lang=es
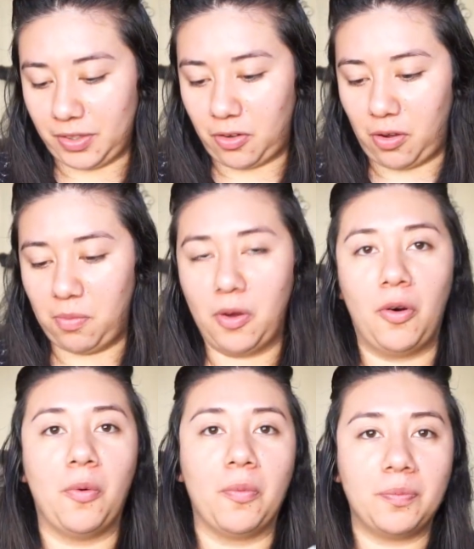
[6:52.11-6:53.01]

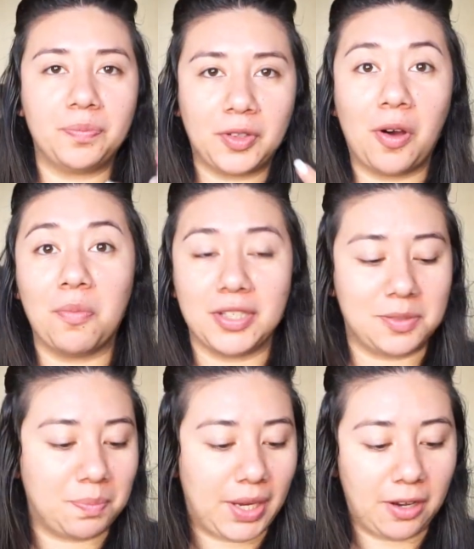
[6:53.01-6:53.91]
como, como
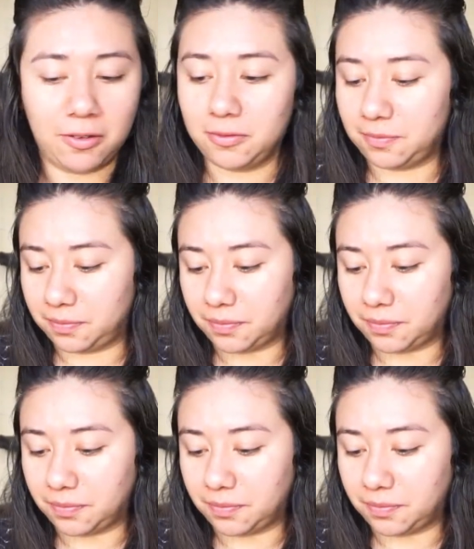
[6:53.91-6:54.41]
espejo.